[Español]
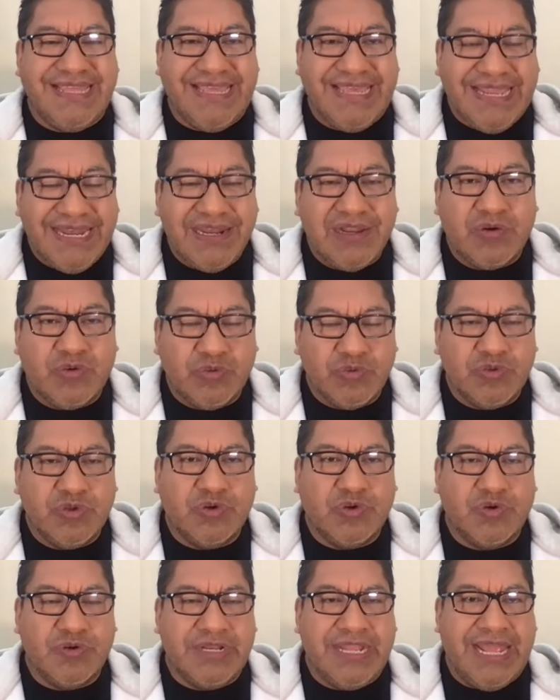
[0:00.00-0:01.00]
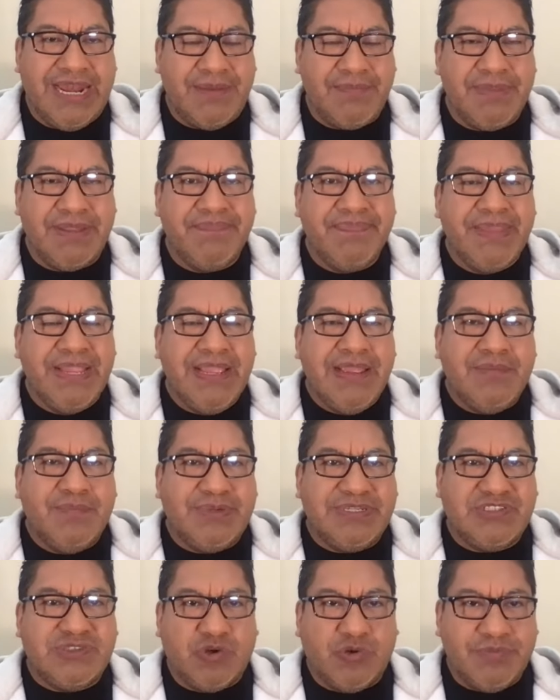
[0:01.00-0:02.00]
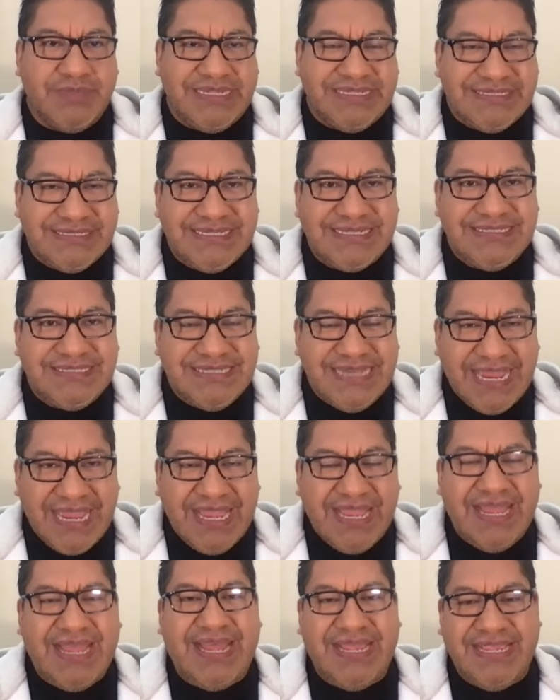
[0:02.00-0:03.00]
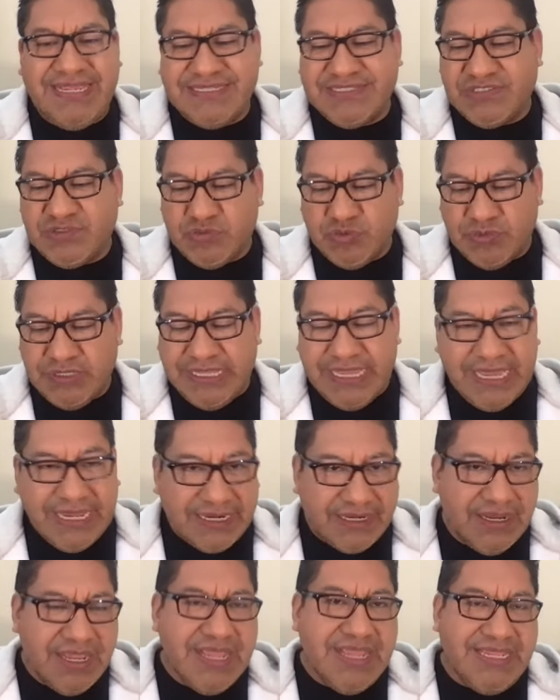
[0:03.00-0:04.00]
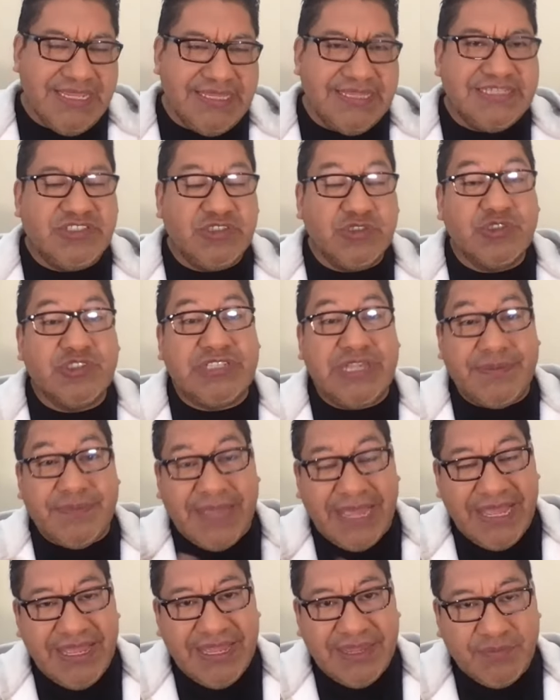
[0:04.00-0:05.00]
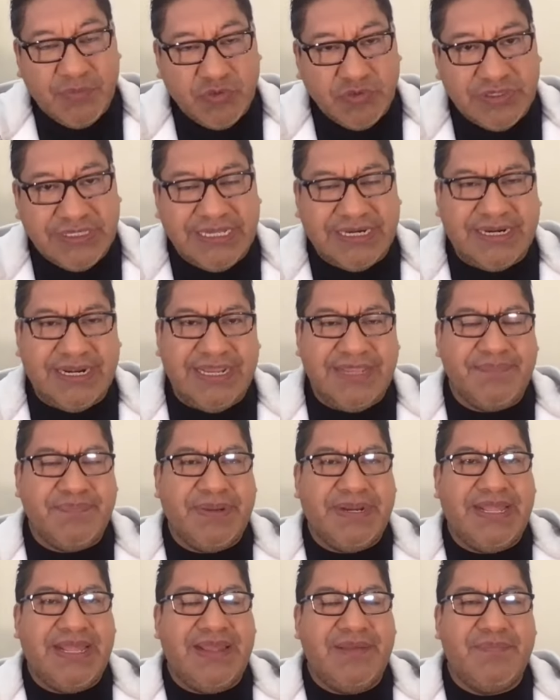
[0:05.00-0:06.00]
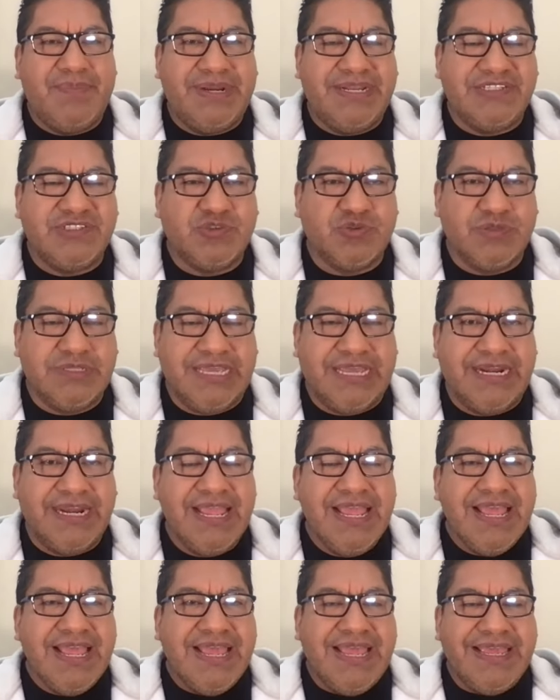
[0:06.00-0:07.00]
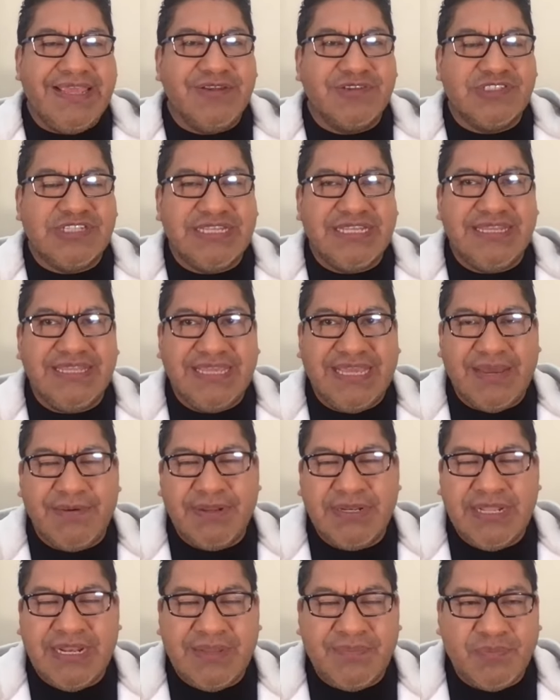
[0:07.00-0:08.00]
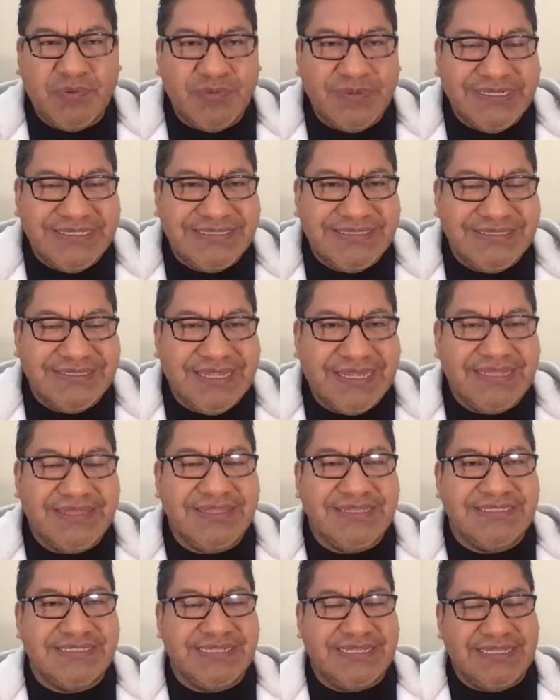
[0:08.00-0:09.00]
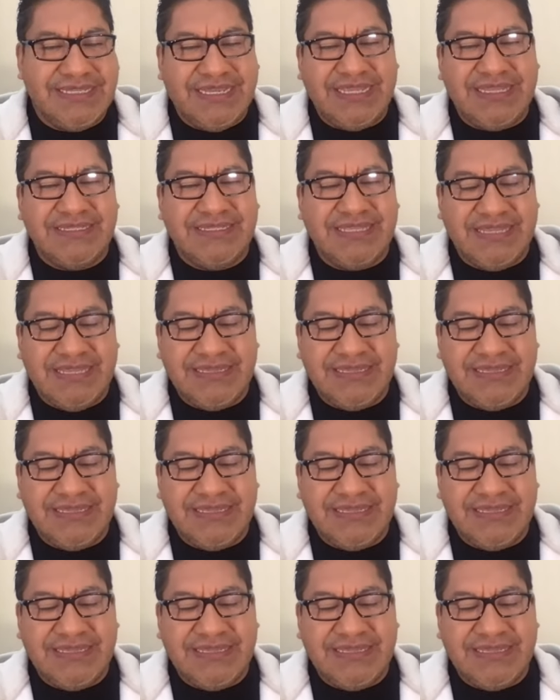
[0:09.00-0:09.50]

de, él, junto con Alma, pues comienza ya a estudiar y de hecho se va a Monterrey para, para estudiar, ellos se dedicaban a la publicidad y se eh,